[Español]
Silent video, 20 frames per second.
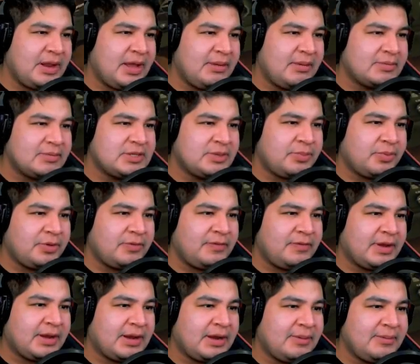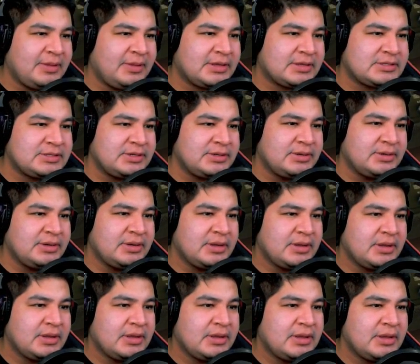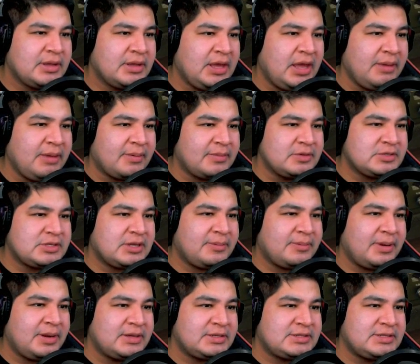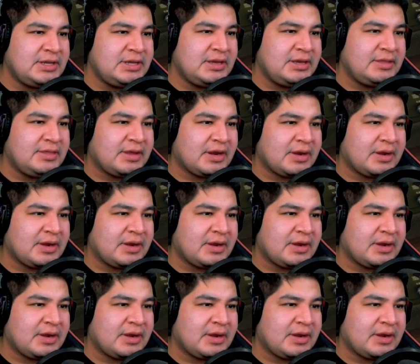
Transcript: ahí, vamos a purificar la habitación. Y vamos a ver si de